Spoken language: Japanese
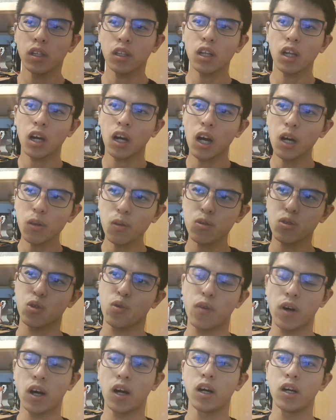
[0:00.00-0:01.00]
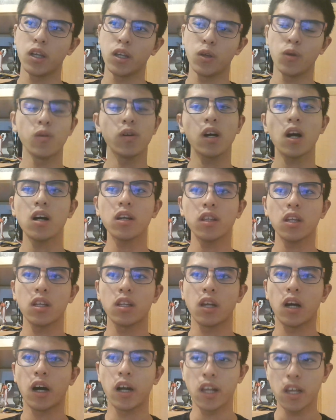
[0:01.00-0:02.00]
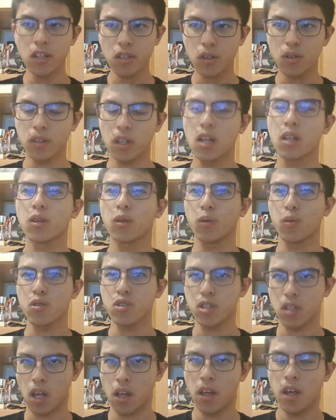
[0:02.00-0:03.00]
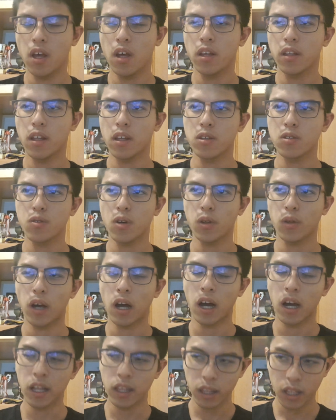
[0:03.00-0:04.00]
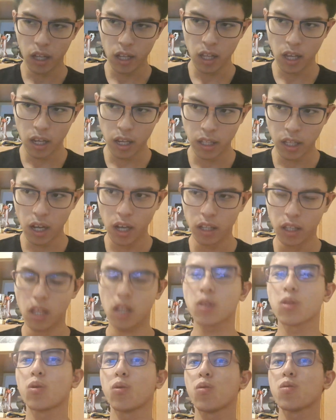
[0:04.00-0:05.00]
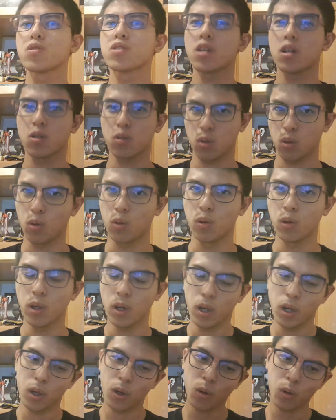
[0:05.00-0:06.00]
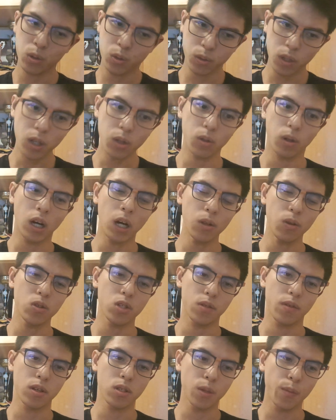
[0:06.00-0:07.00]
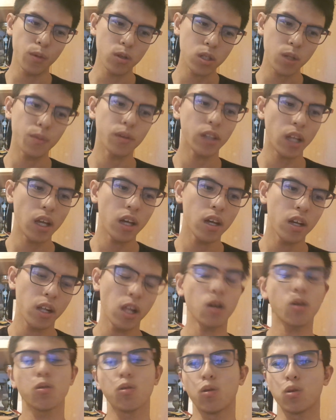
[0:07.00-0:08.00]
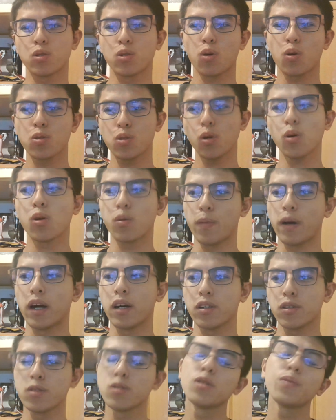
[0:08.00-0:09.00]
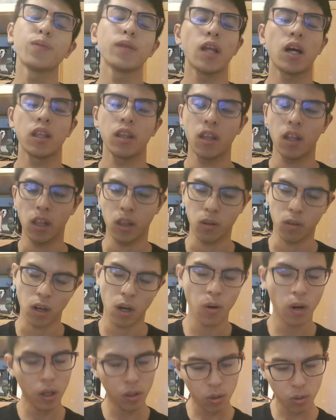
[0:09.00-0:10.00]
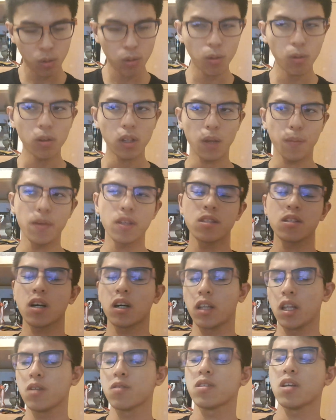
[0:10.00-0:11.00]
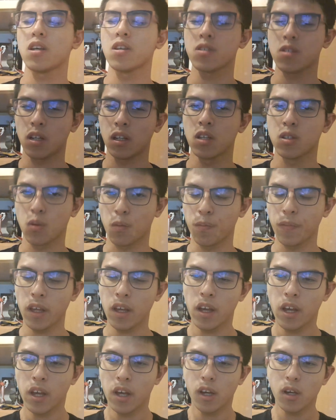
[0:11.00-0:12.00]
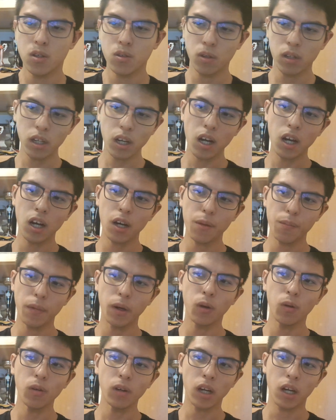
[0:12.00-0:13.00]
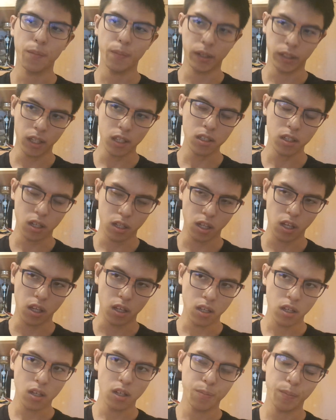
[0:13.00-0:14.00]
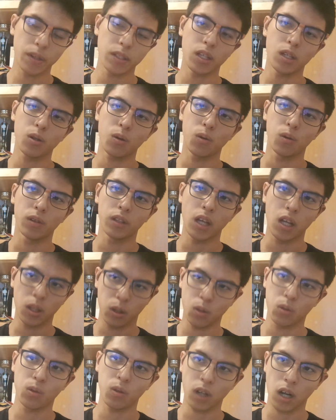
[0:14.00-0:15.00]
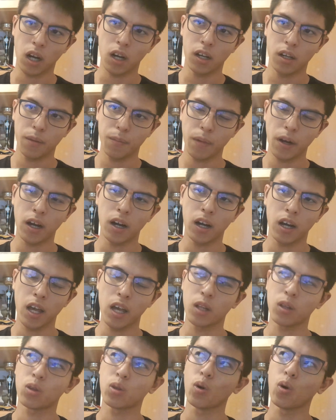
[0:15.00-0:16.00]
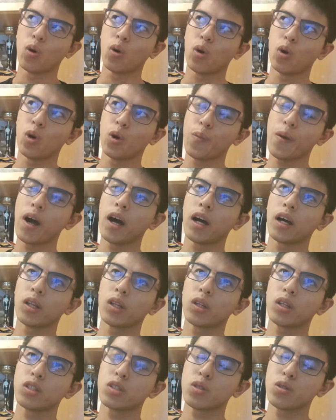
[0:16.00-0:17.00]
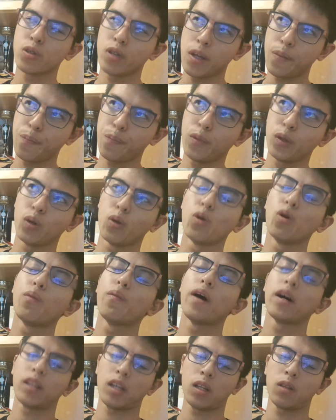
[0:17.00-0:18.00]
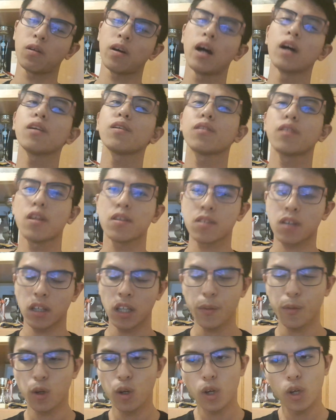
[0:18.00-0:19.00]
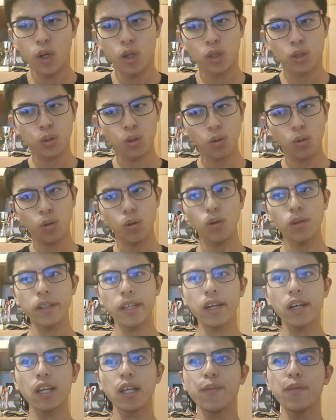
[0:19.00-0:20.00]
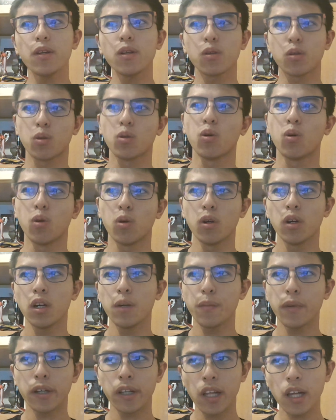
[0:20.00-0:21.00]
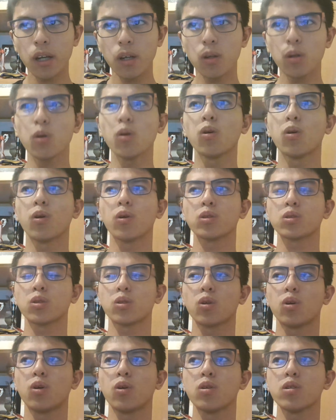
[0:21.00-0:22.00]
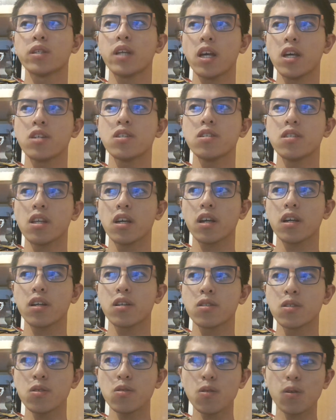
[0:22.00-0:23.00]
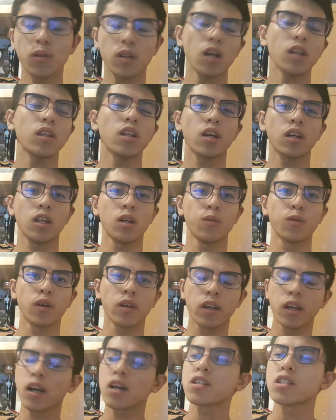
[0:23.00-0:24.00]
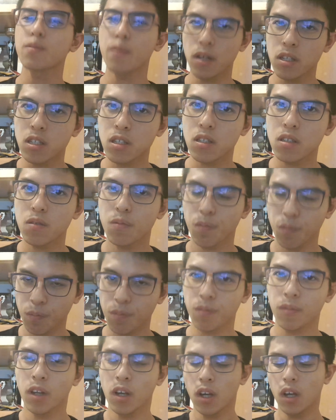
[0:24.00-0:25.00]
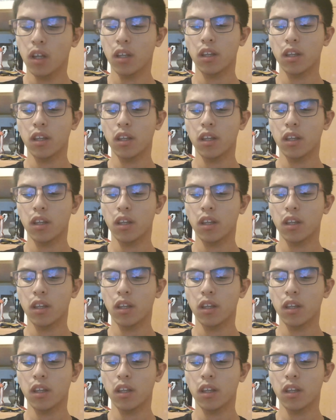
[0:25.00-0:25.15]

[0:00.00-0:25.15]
ただ彼女は4回転で激しく転倒して、でその後あんなに痛い転倒をしちゃうと、その後彼女はそもそもね、結構ちょこちょこ、まあ、ループであったりとか、他のところでミスが出る選手なんですよ。で、それが、まあ、今回、まあ、確かに、まあ、サルコの転倒とかは、えっと、まあ、フリップのオーバーターンとかあるんですが、でも、総合的に見ると、まあ、結構、その、精神的に強くなってきてる気がします。うん。